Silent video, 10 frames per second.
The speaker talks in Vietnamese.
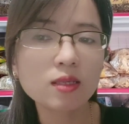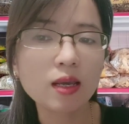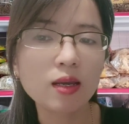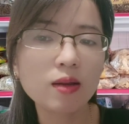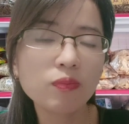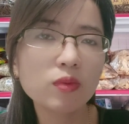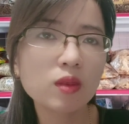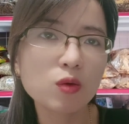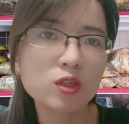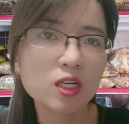sẽ
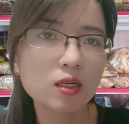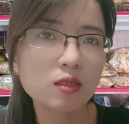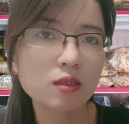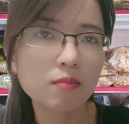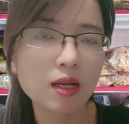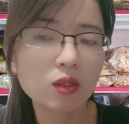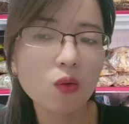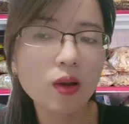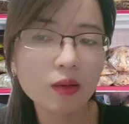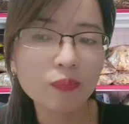điều trị được bệnh
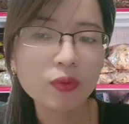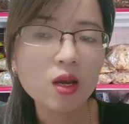tốt hơn.